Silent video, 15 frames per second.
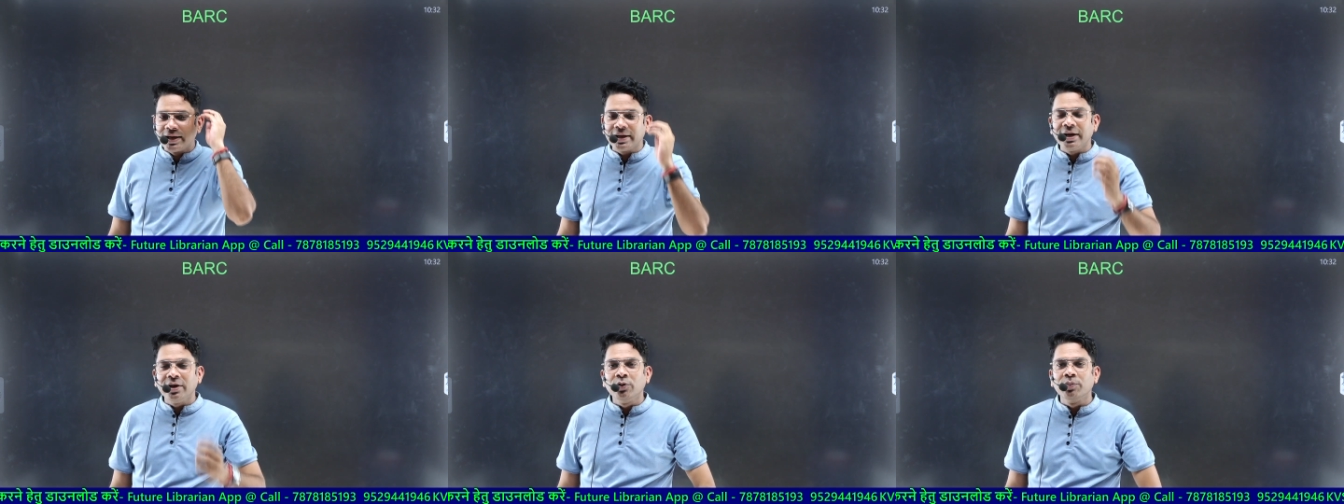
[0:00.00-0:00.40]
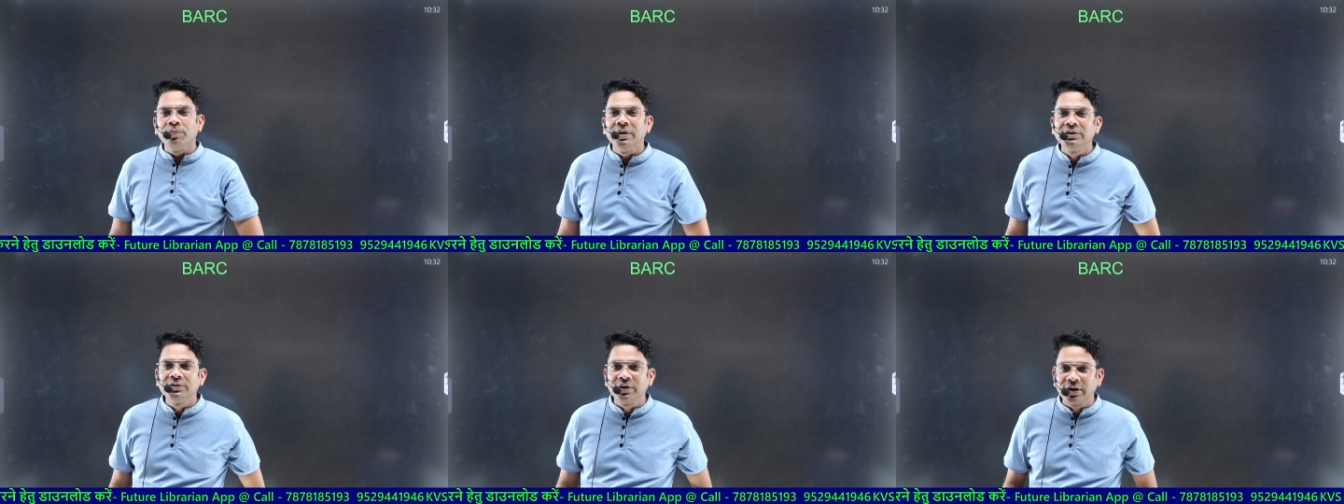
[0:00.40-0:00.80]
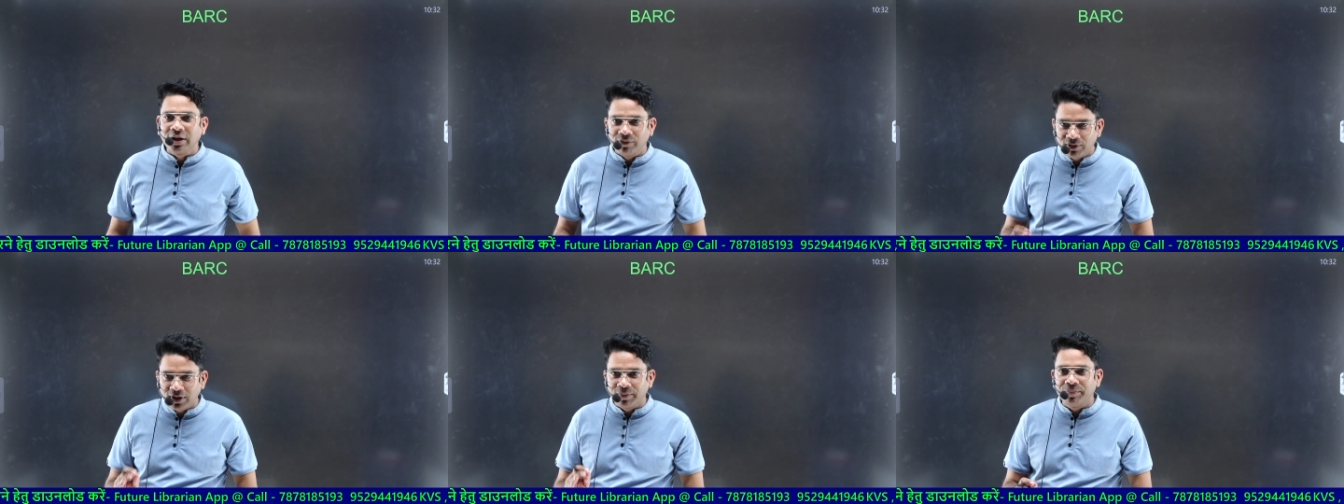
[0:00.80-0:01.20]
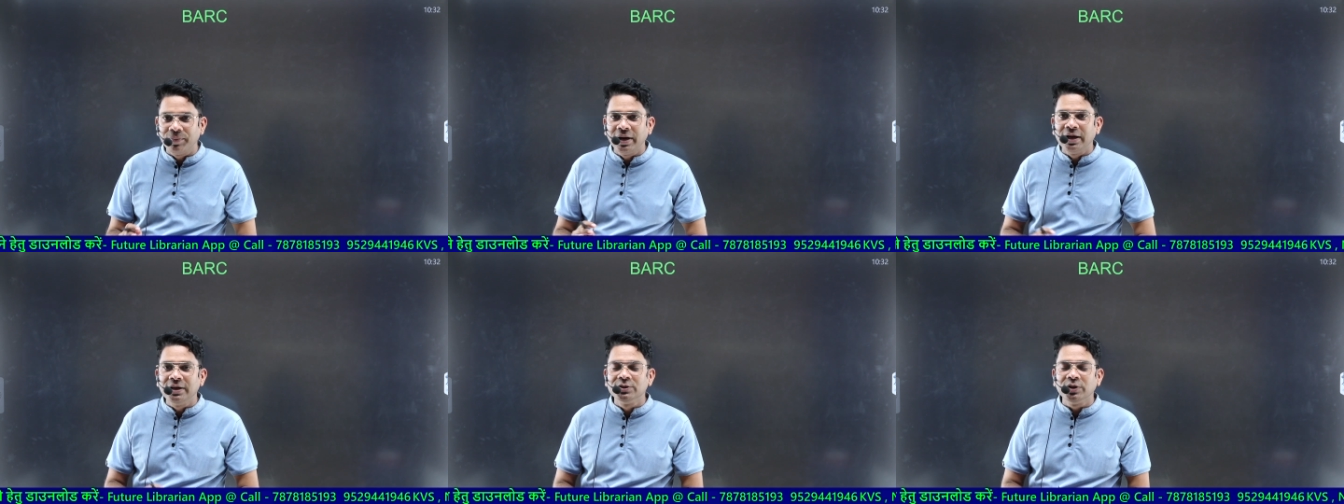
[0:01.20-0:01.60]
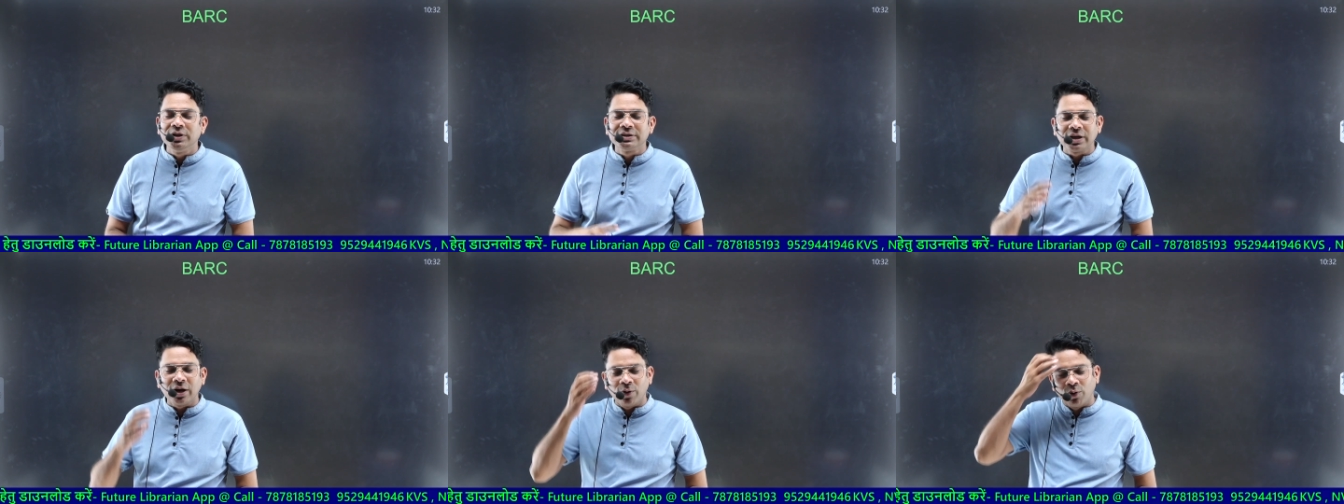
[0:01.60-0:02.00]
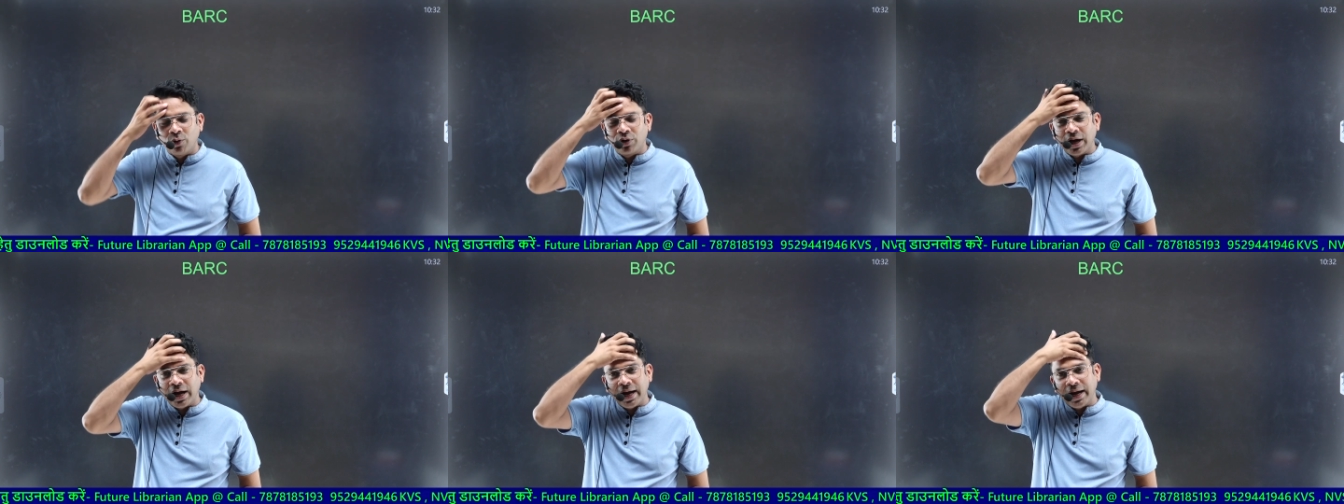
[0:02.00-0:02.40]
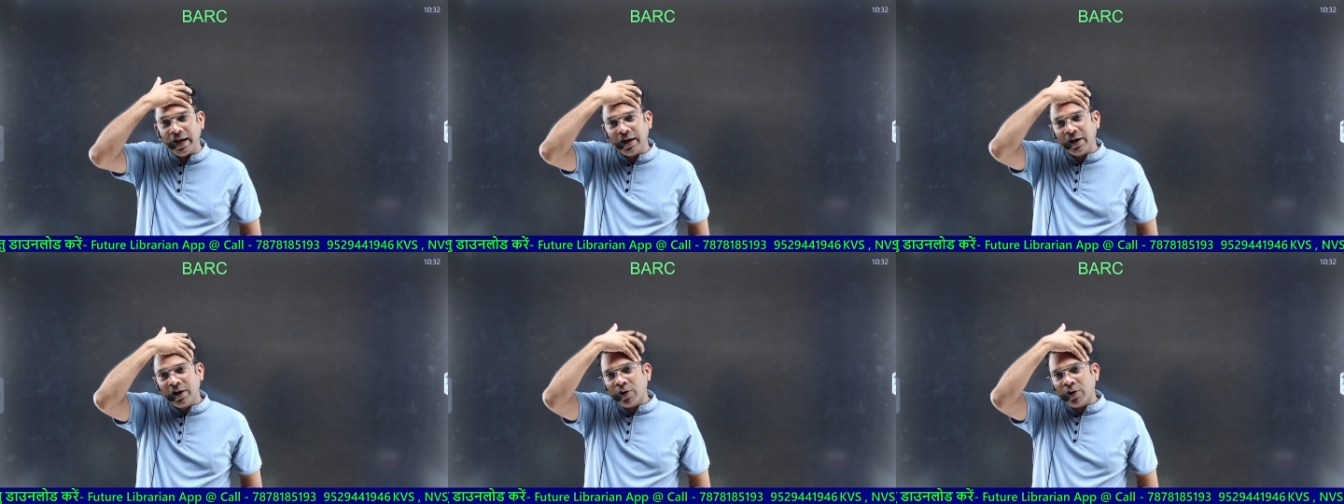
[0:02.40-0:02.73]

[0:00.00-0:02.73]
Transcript: के रूप में जो डेवलपमेंट जो इसका हो रहा है